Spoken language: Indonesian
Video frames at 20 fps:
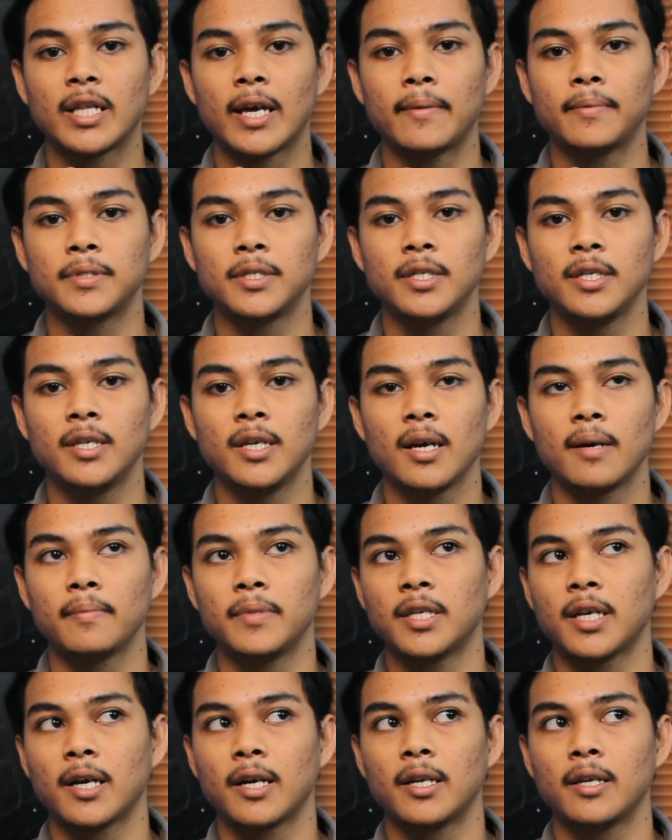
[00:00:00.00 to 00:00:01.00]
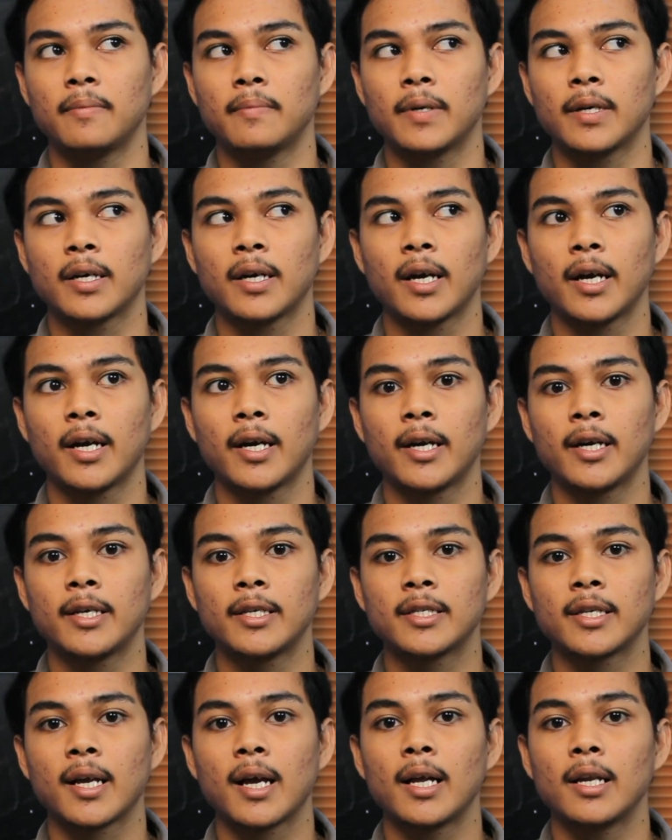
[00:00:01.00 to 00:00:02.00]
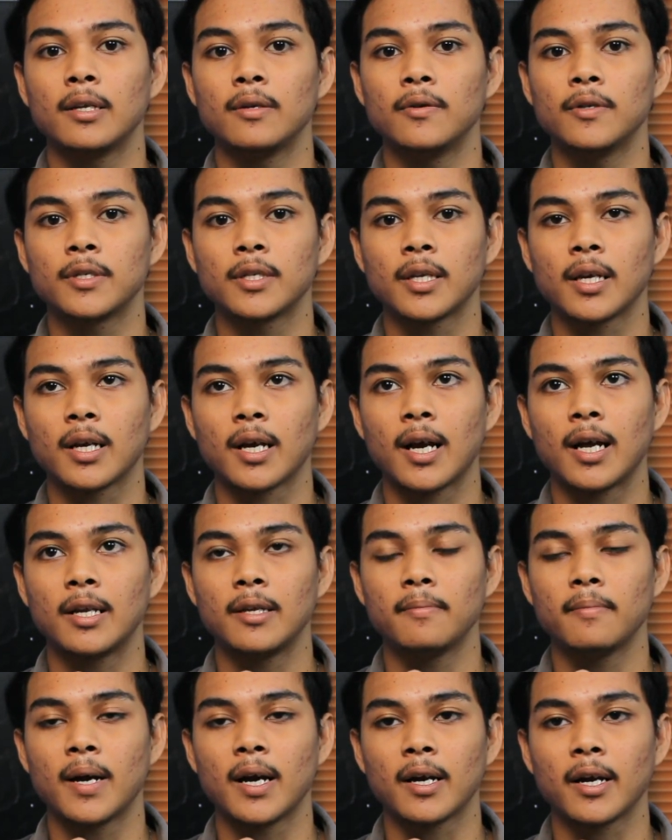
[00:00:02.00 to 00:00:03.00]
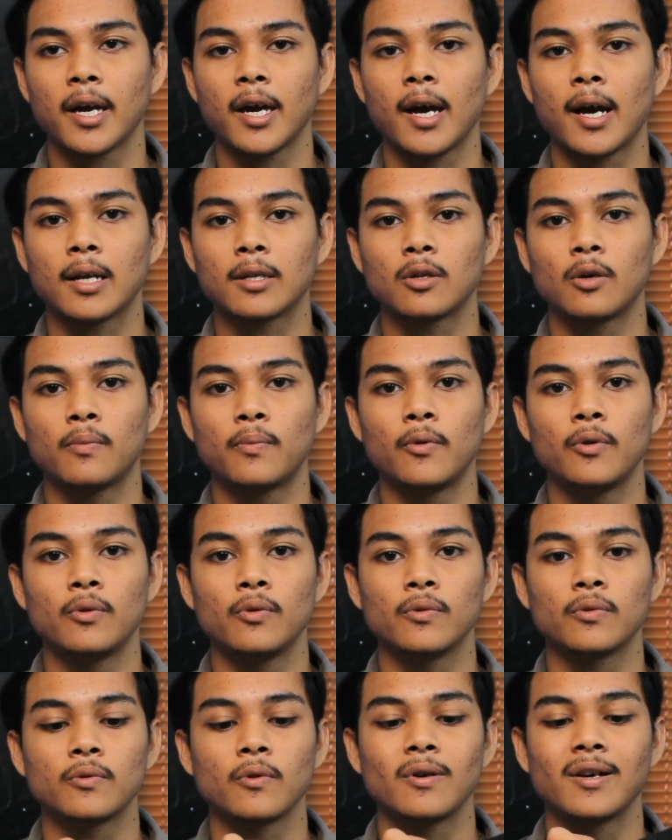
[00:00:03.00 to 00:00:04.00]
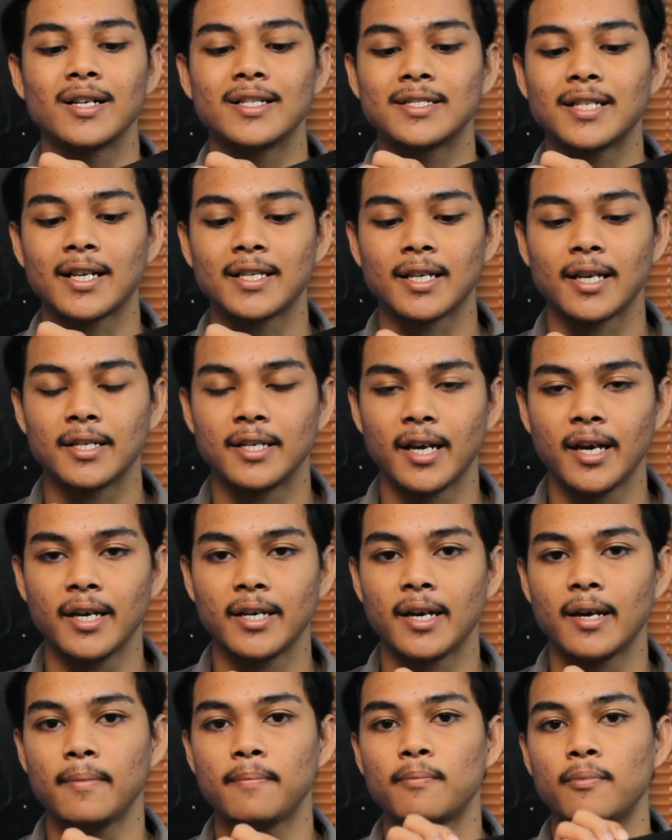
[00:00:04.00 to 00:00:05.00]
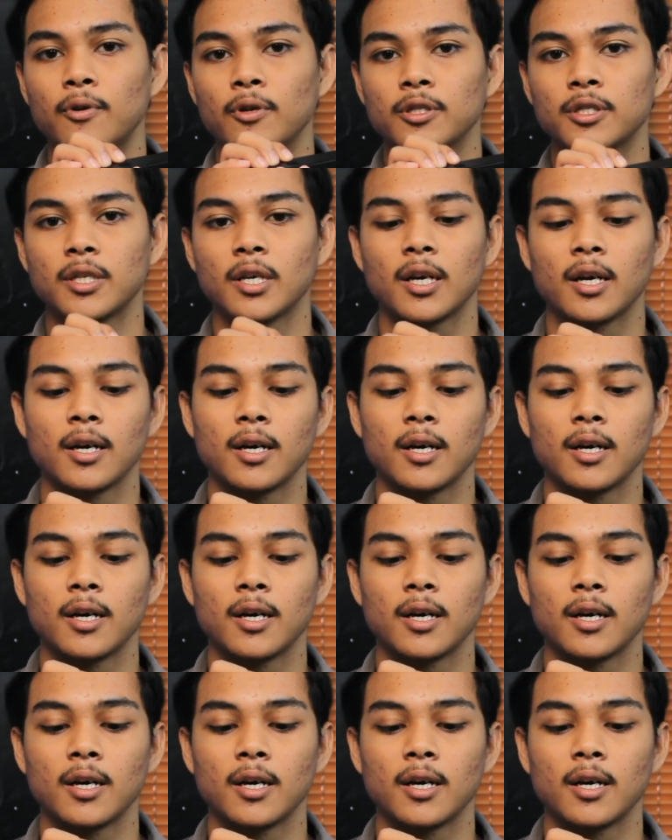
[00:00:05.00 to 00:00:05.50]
type C yang bisa kalian pakai sekaligus sekali make ataupun untuk ngecas aja ya port